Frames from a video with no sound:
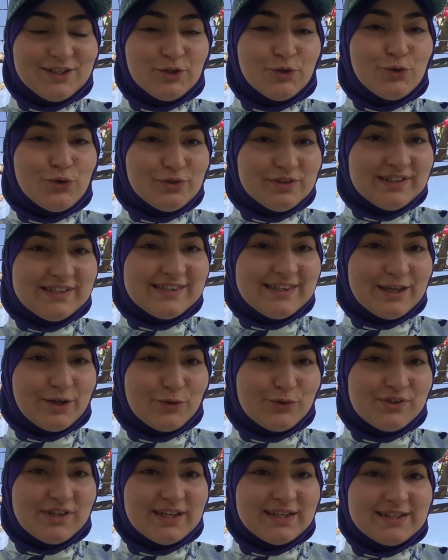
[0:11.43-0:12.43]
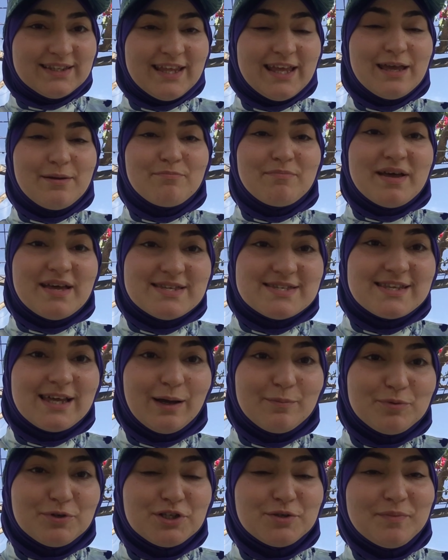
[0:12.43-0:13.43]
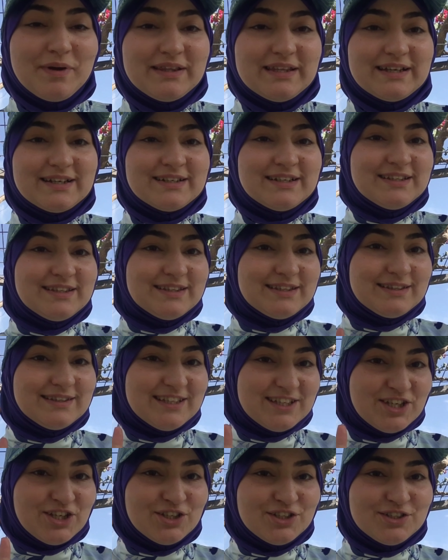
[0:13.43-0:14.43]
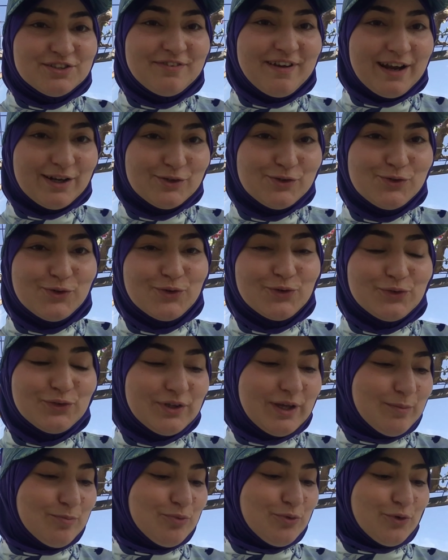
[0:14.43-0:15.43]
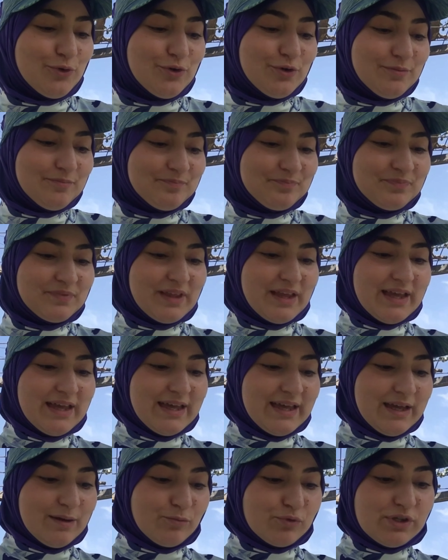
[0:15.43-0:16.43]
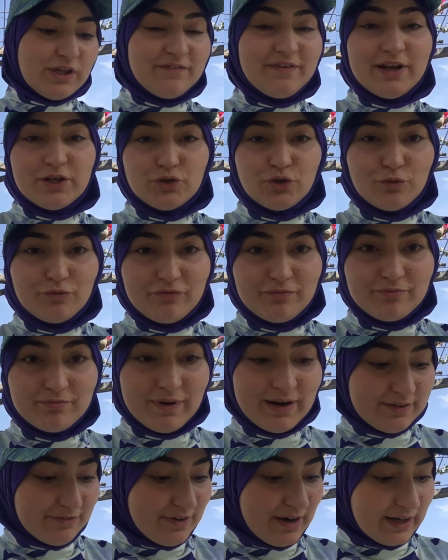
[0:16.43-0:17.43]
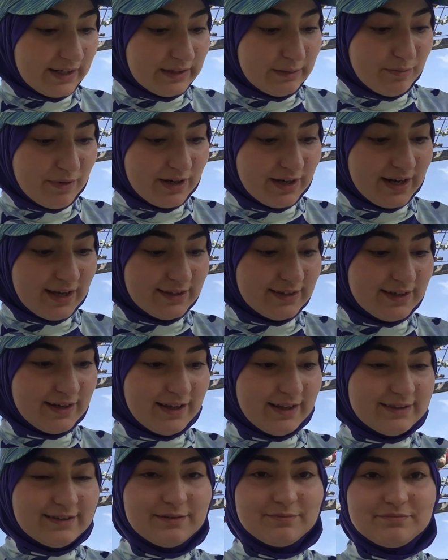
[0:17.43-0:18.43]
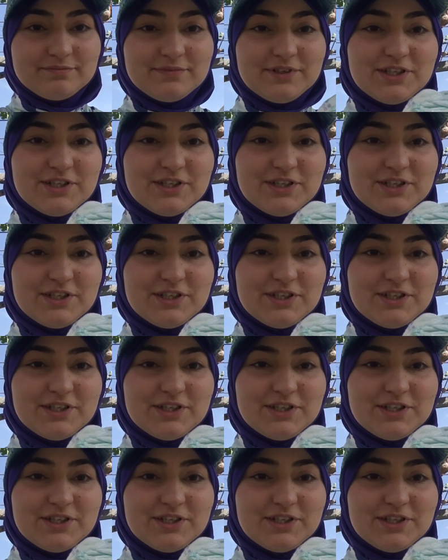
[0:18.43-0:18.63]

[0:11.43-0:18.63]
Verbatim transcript: Yoğun istek üzerine bez kapışmalarının ikinci versiyonunu yapıyorum. Bu sefer çok farklı markalar aldım.